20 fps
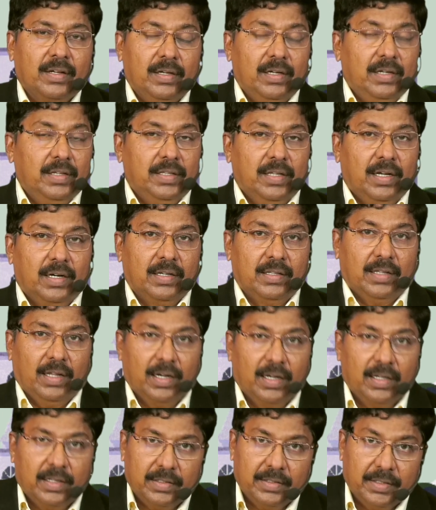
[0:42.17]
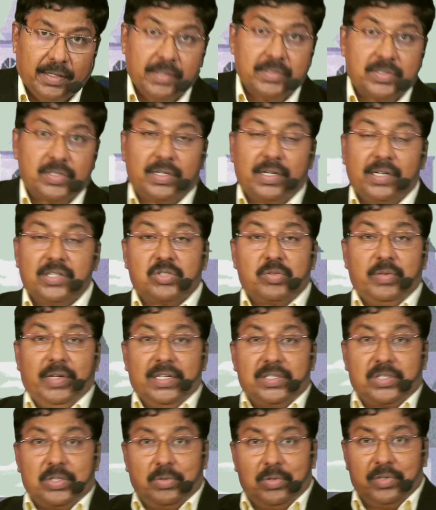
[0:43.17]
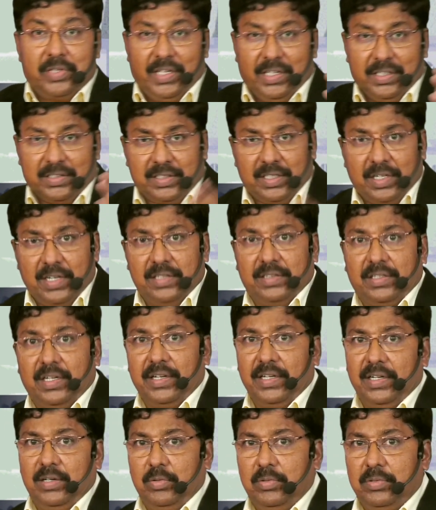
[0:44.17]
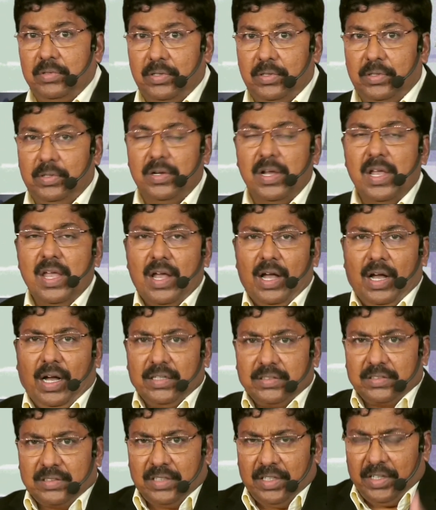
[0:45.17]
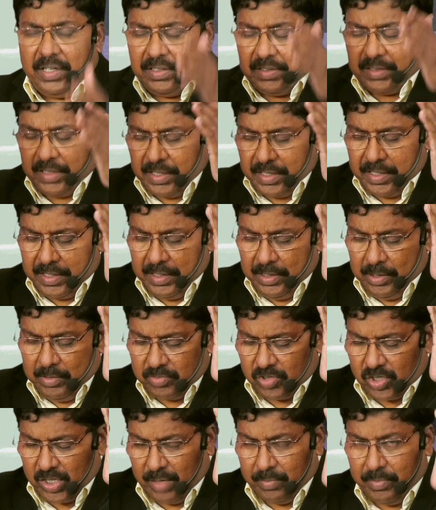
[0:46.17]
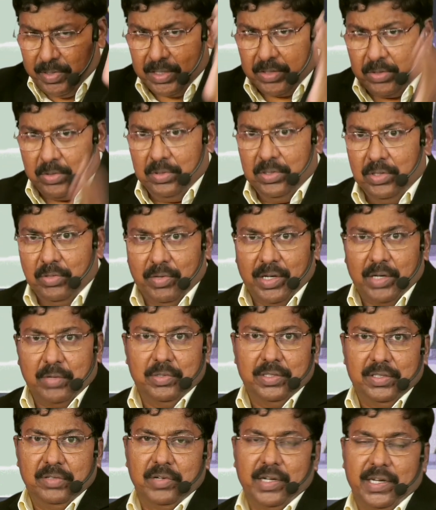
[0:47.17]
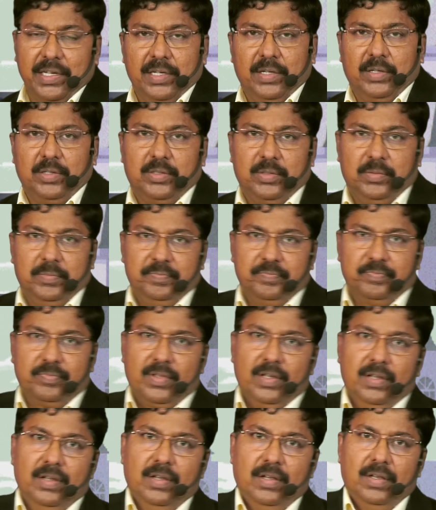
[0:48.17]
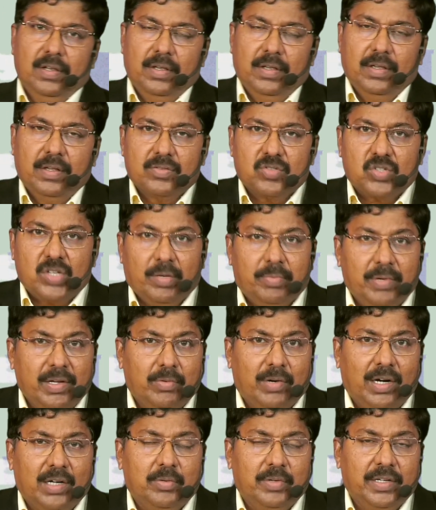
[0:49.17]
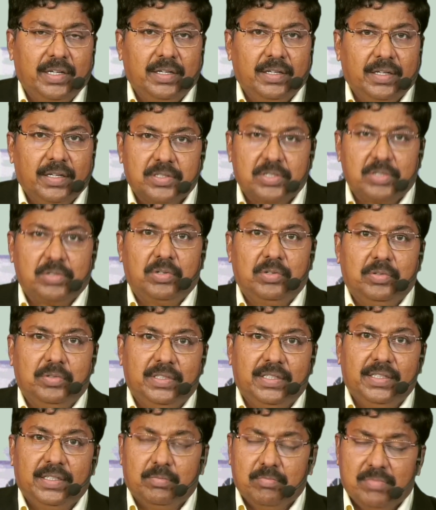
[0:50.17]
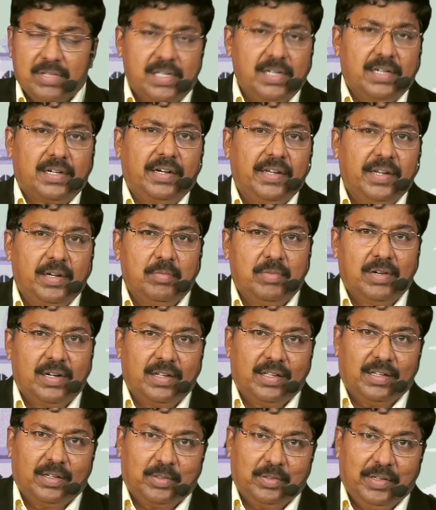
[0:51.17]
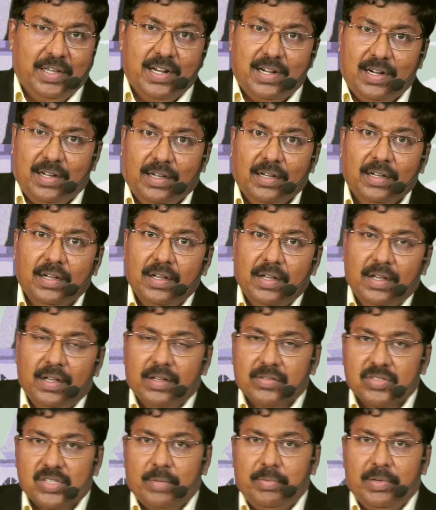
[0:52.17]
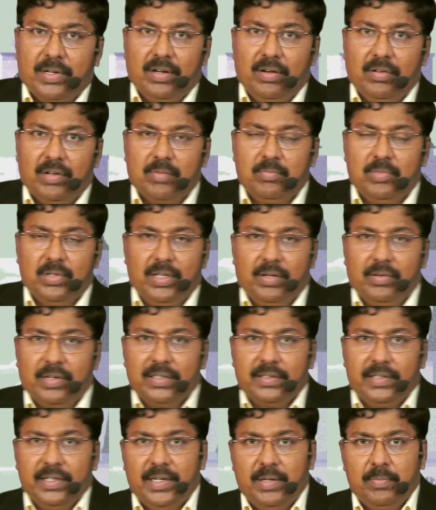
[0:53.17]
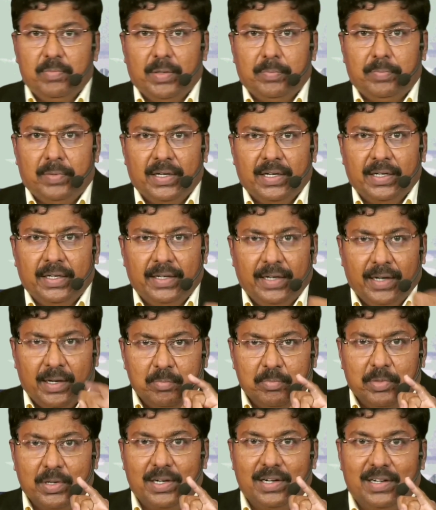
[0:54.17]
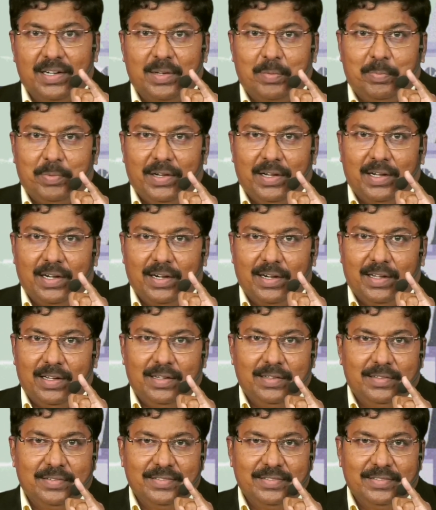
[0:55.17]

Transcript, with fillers: எளிதானதல்ல இயேசு கிறிஸ்துவை ஏற்றுக்கொள்வது எத்தனை தடைகள் உண்டோ அத்தனை தடைகளும் சபைக்குள் வருவது வரை இருக்கும் சபை வாழ்வை ஏற்றுக்கொள்வது மிக கடினமான இருக்கும் ஏன்னா சபைக்குள் வரும்போது அவங்க தேடி பார்ப்பாங்க நண்பர்கள் இருப்பாங்களா